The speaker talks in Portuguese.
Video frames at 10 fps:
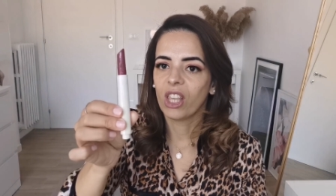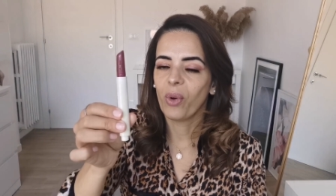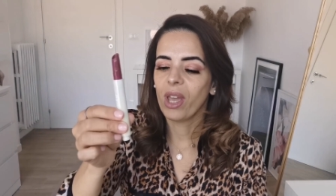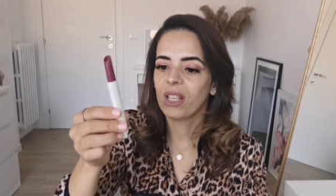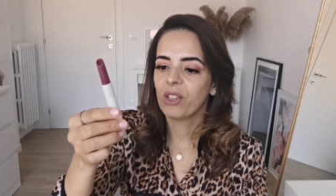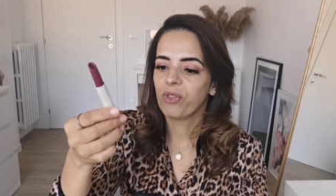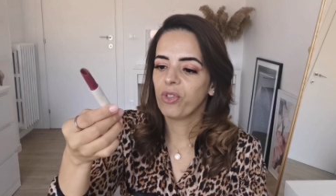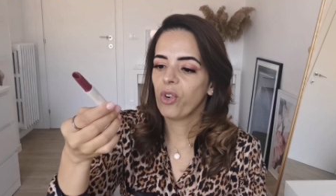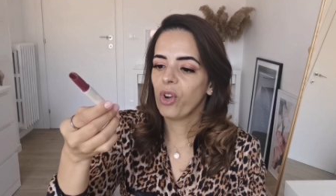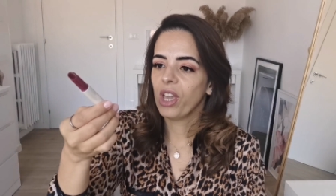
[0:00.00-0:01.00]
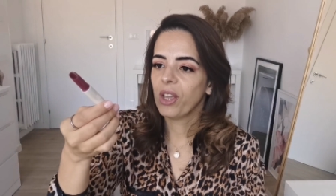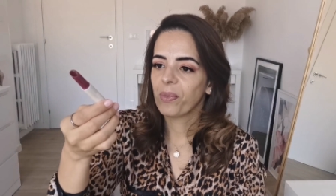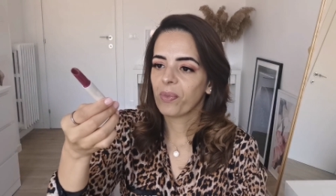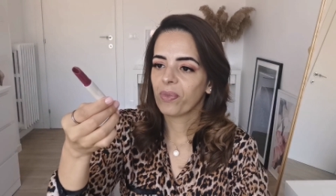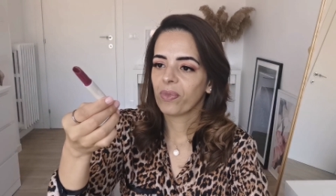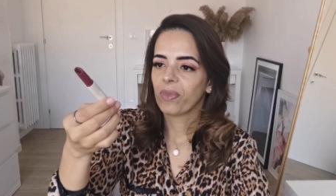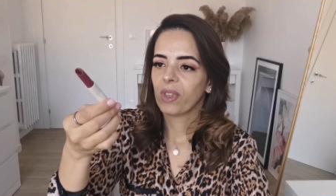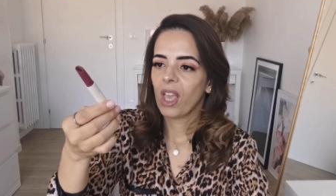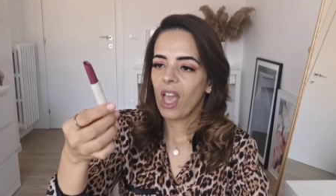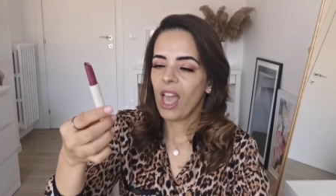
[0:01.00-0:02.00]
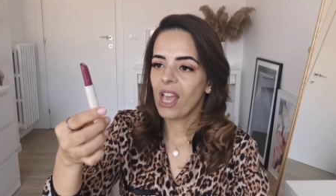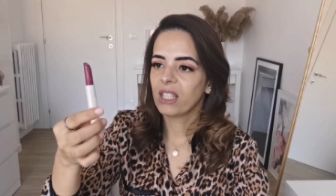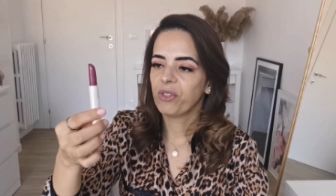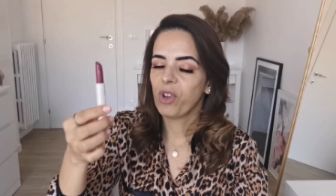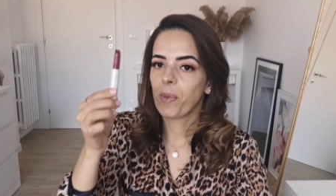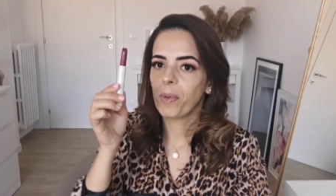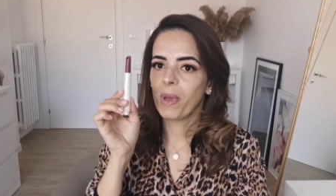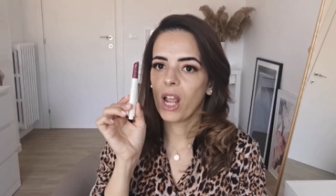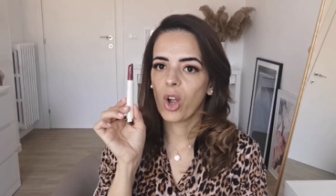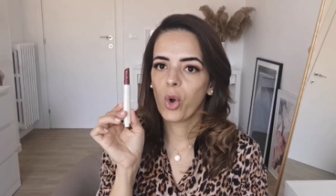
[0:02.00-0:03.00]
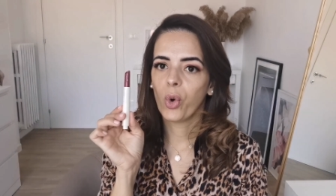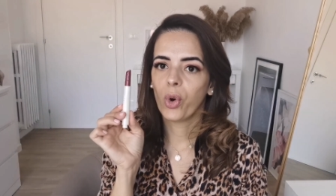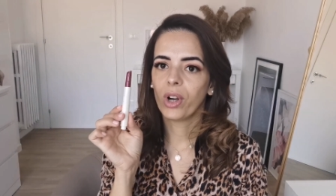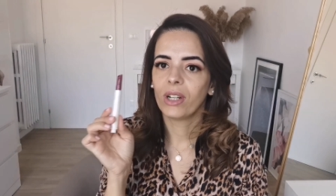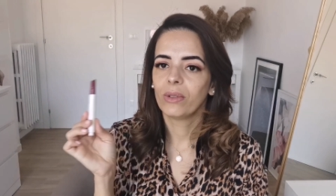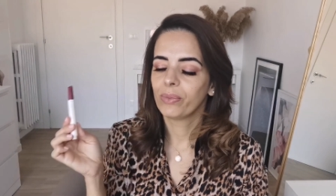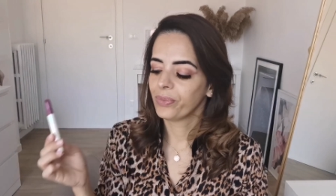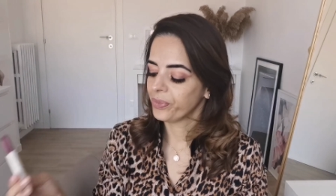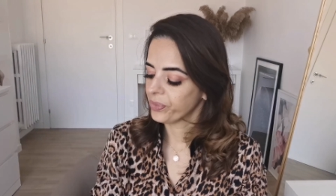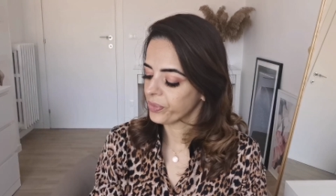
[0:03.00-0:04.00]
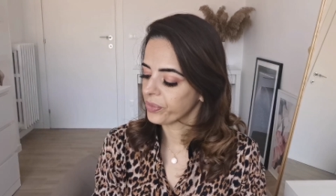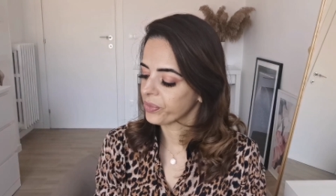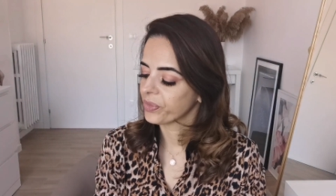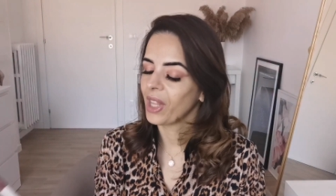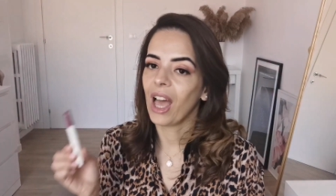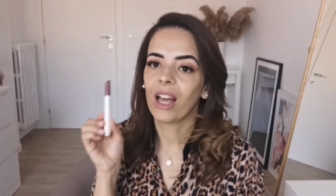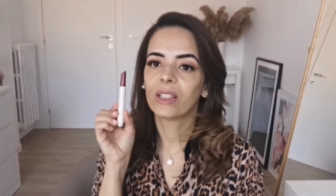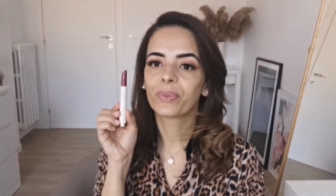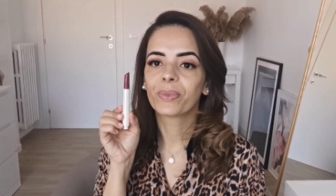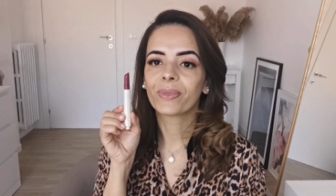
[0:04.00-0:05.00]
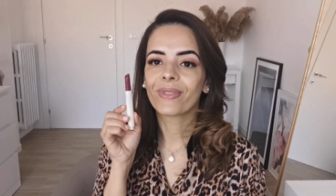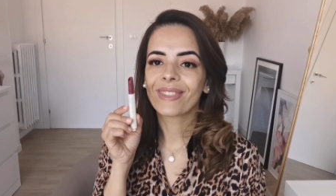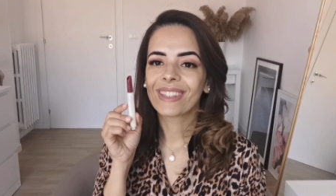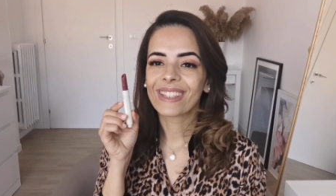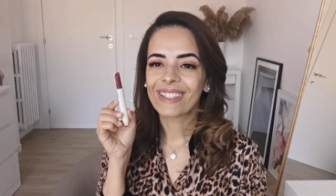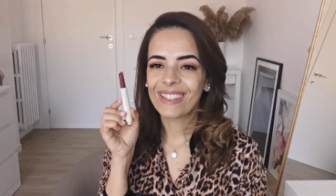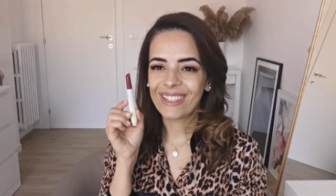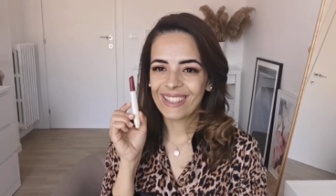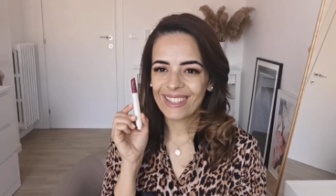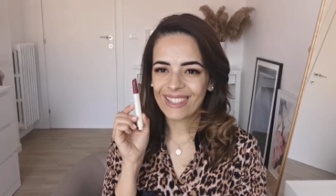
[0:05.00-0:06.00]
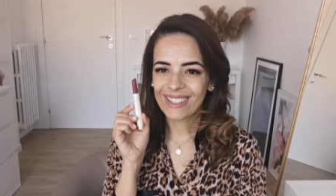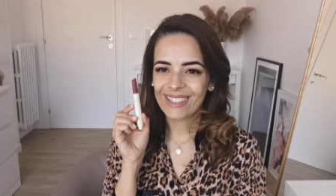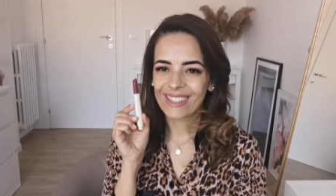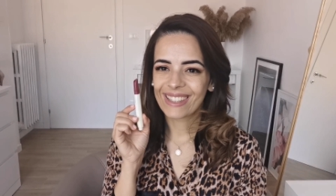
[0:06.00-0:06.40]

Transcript: Então esse foi... Essa foi a primeira cor, tá? E...